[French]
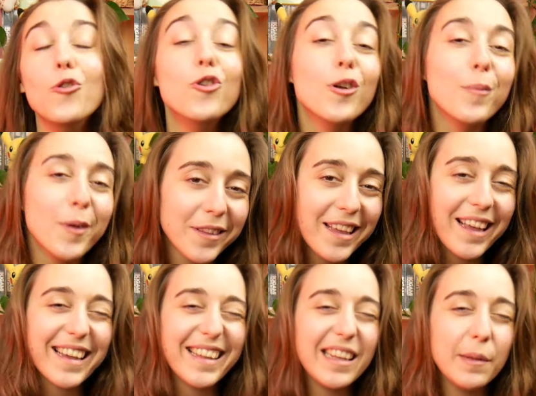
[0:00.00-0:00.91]
Le manga
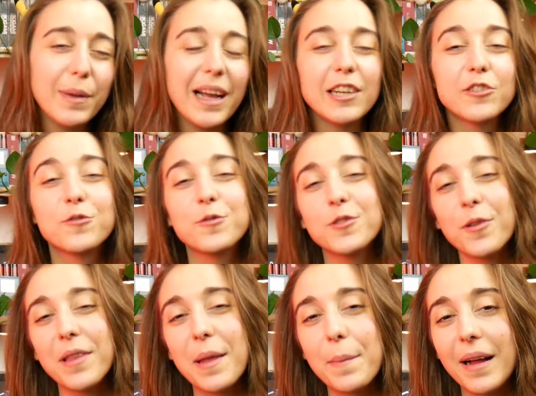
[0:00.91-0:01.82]
Gannibal, je vous
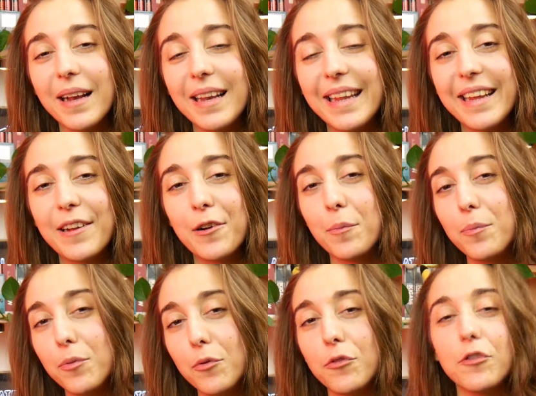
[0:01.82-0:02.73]
en ai parlé
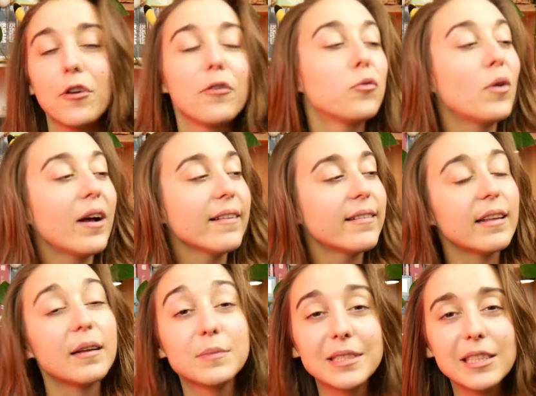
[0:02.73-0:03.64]
plusieurs fois, c'est
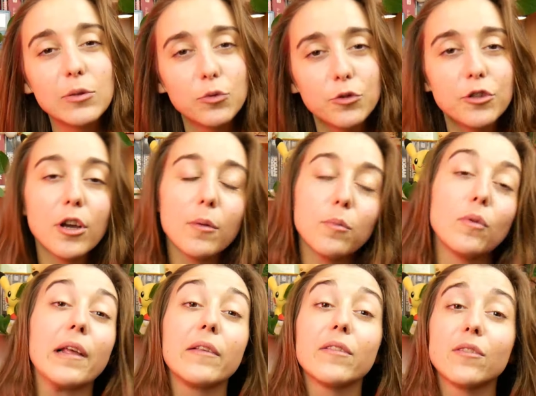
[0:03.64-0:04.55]
un petit coup de cœur
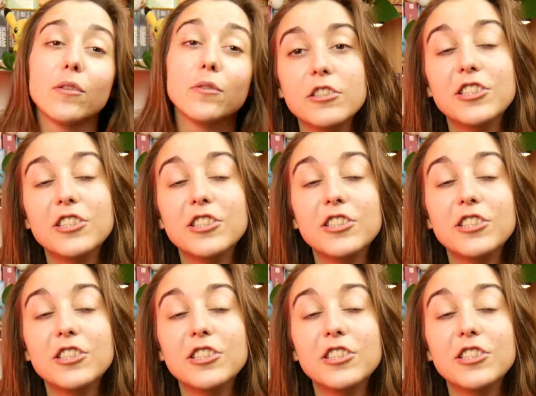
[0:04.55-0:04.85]
pour l'instant.